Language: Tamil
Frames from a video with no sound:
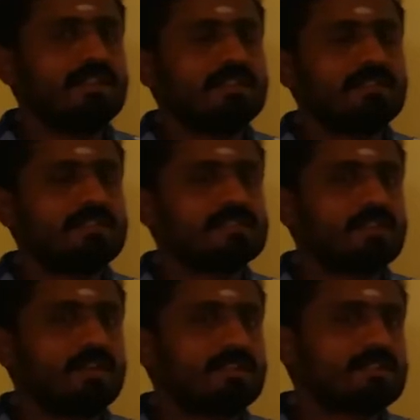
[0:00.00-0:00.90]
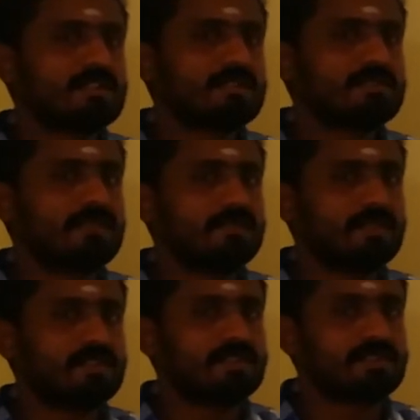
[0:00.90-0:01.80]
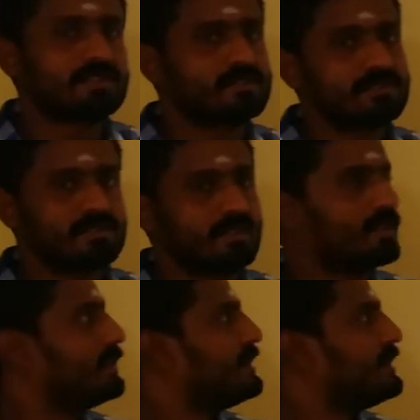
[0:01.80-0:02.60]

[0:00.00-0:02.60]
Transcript: தட் இஸ் கால்ட் அ சக்ஸஸ்ஃபுல் ஃபெர்டிலைசேஷன் சரியா